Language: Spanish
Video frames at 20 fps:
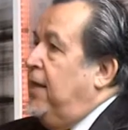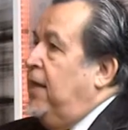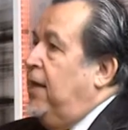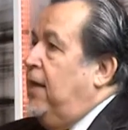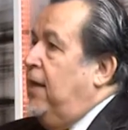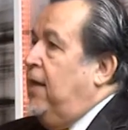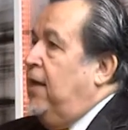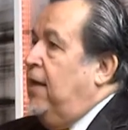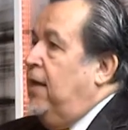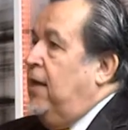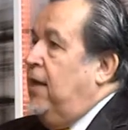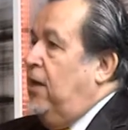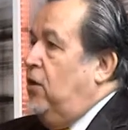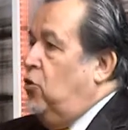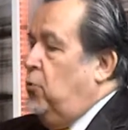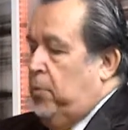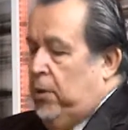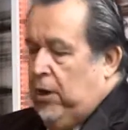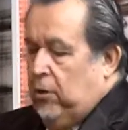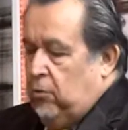Eh, el
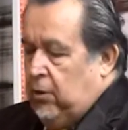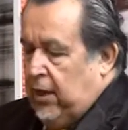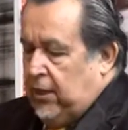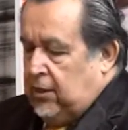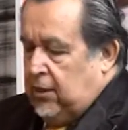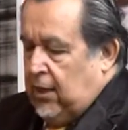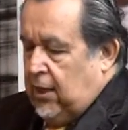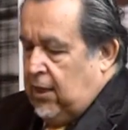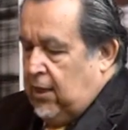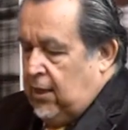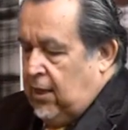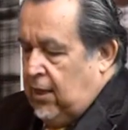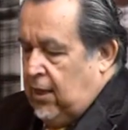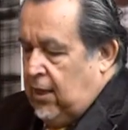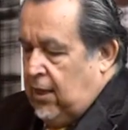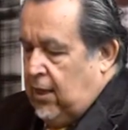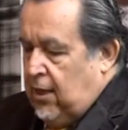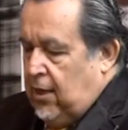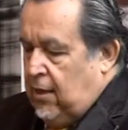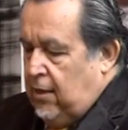Grupo Laureate,
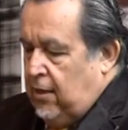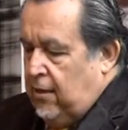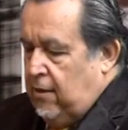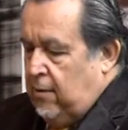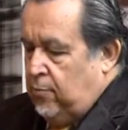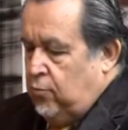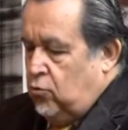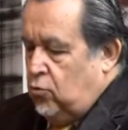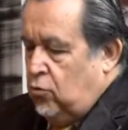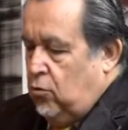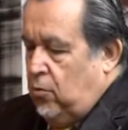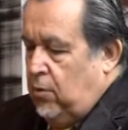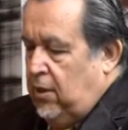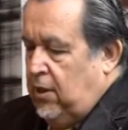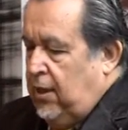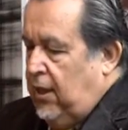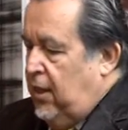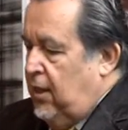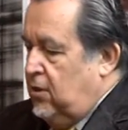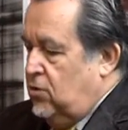eh, desde el punto de
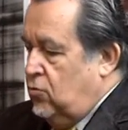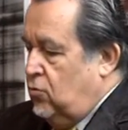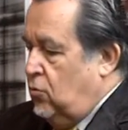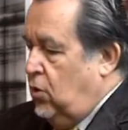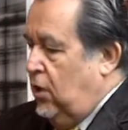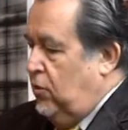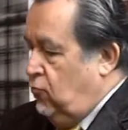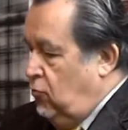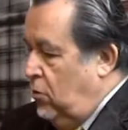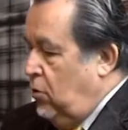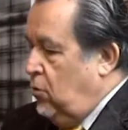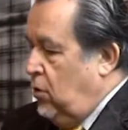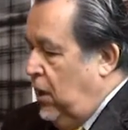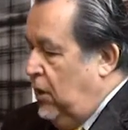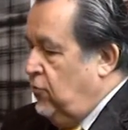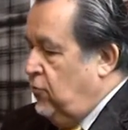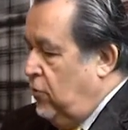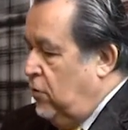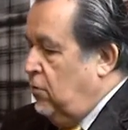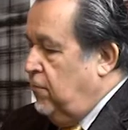vista de su, que es una
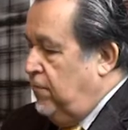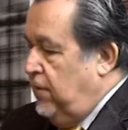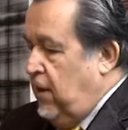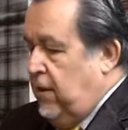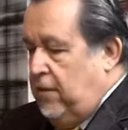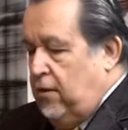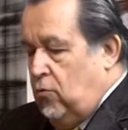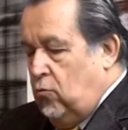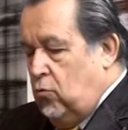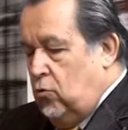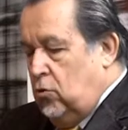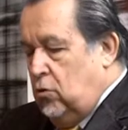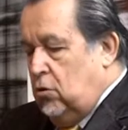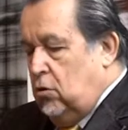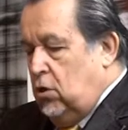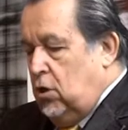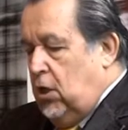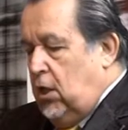organización con fines de lucro,